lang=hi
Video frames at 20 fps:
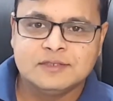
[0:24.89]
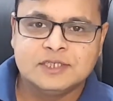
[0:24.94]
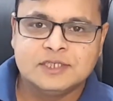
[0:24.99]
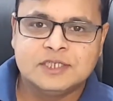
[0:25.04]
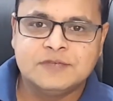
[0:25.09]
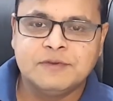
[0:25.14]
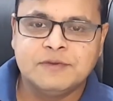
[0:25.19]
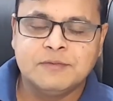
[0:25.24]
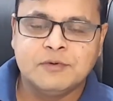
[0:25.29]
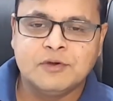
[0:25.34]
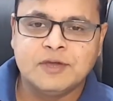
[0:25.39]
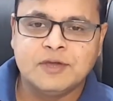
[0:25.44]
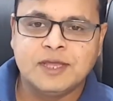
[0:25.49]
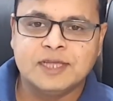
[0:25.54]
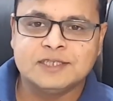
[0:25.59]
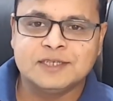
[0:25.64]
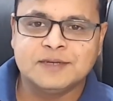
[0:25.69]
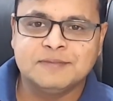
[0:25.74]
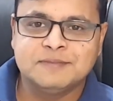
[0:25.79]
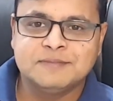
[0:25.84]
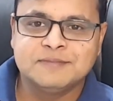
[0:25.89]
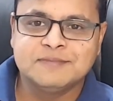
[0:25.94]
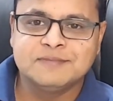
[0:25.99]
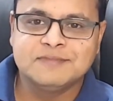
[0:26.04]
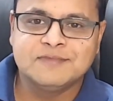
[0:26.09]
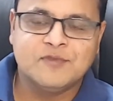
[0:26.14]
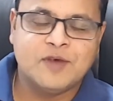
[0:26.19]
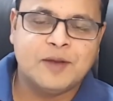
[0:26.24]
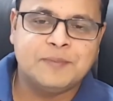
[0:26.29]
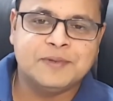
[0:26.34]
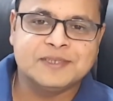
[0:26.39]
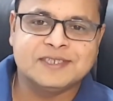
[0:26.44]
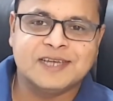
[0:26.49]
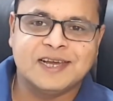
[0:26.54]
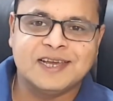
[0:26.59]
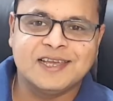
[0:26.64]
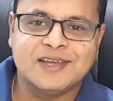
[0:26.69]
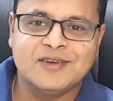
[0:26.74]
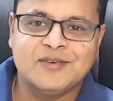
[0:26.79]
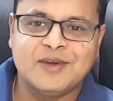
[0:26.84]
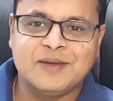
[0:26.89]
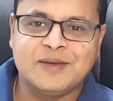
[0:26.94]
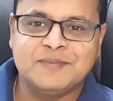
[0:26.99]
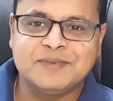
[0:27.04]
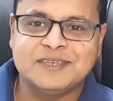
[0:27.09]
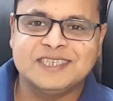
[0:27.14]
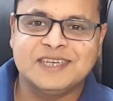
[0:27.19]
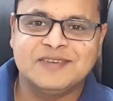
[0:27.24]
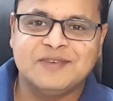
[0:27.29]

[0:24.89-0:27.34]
जिम विम हो गया सब वापस आ गया हूँ आपकी